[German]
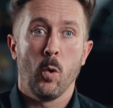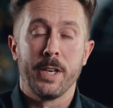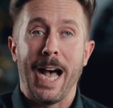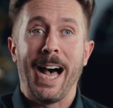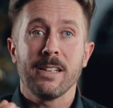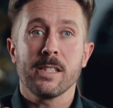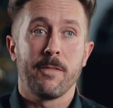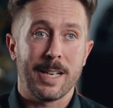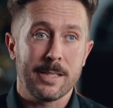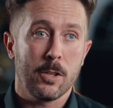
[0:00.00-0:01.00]
und
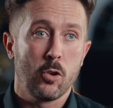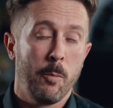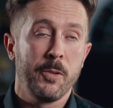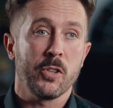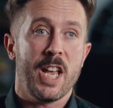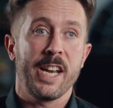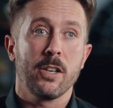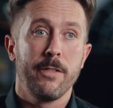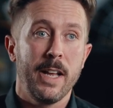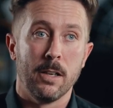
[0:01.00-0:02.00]
alles Wasser kommt aus
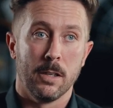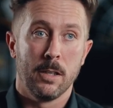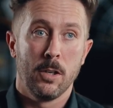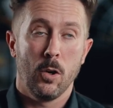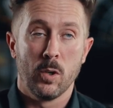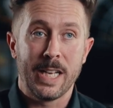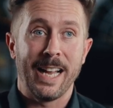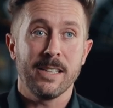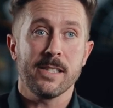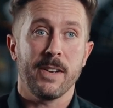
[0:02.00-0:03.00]
einer Quelle und
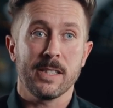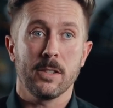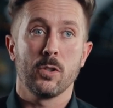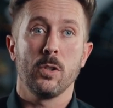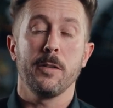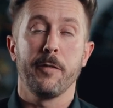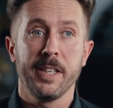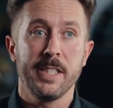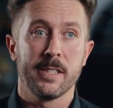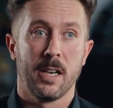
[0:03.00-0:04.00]
alles Wasser sollte
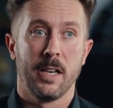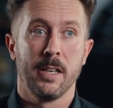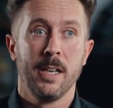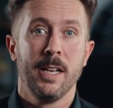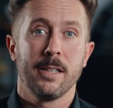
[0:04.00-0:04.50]
frisch sein.